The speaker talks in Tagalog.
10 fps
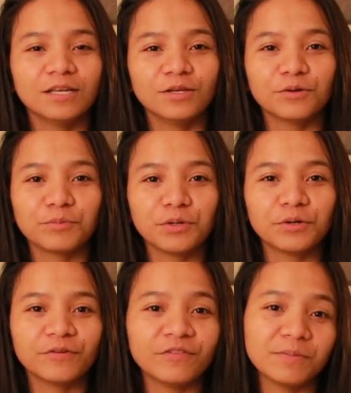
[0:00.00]
yung
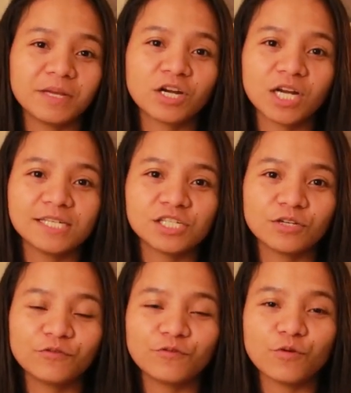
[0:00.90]
Bureau of
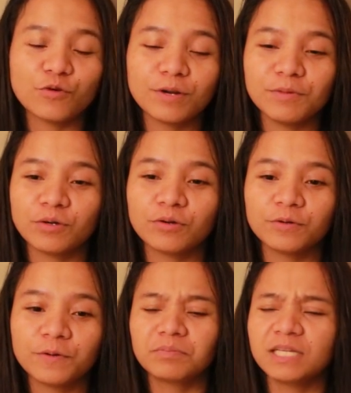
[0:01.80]
Immigration form,
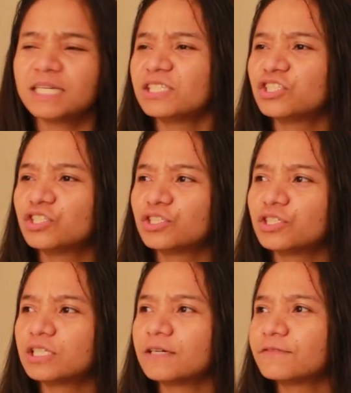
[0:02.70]
yung
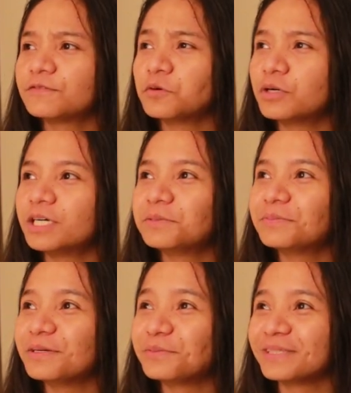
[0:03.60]
pledge form,
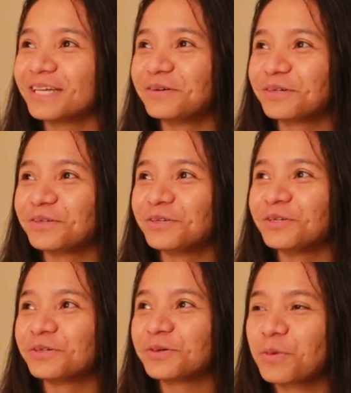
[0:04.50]
ano bang tawag doon
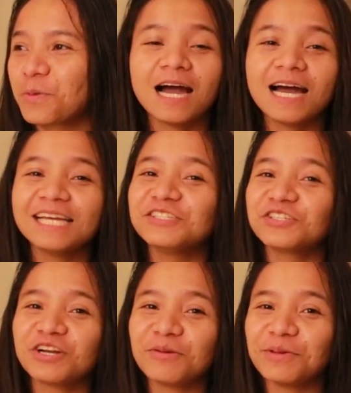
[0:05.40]
yung I,
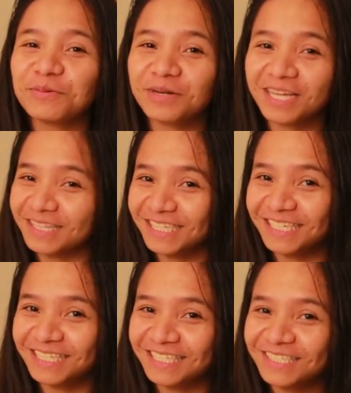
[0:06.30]
Jeremy
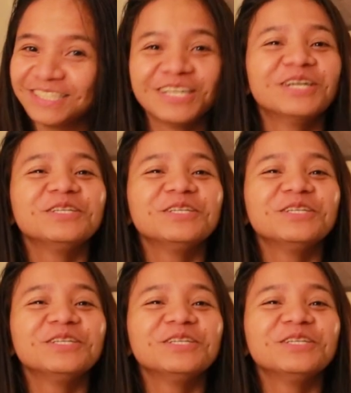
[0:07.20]
Margatinas,